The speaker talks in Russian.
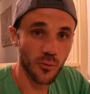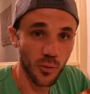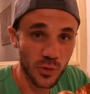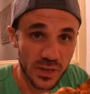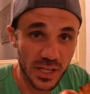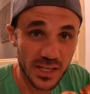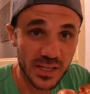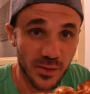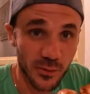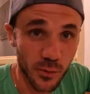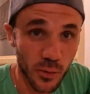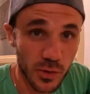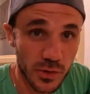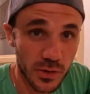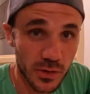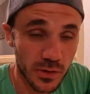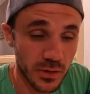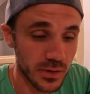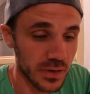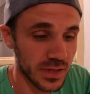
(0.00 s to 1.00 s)
Вот это
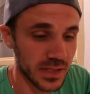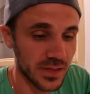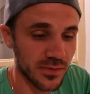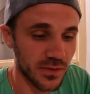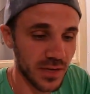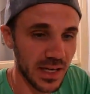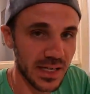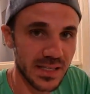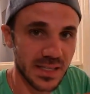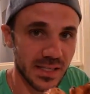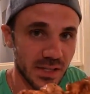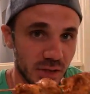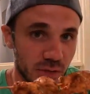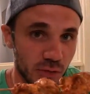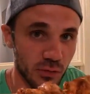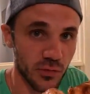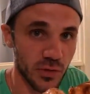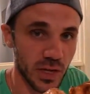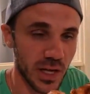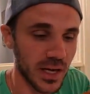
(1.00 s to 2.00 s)
вот называется
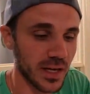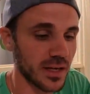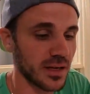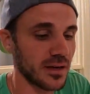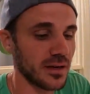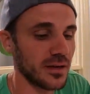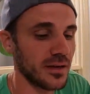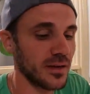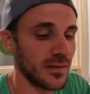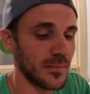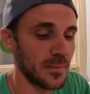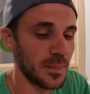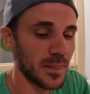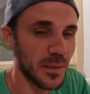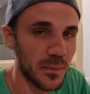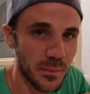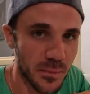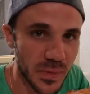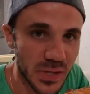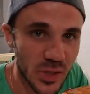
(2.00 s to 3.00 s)
сувлаки.
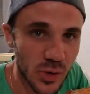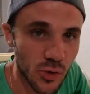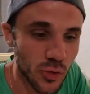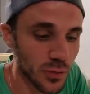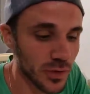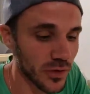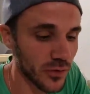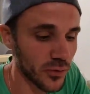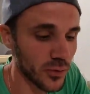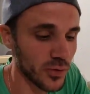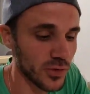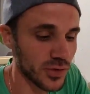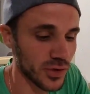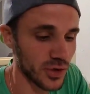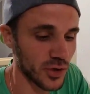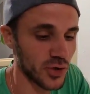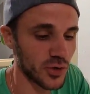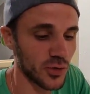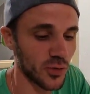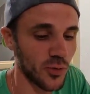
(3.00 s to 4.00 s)
Безумно
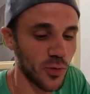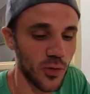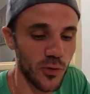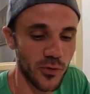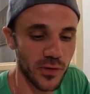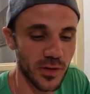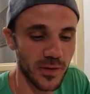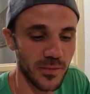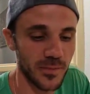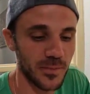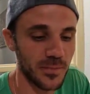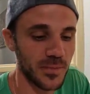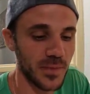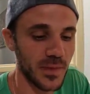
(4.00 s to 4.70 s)
вкусная штуковина.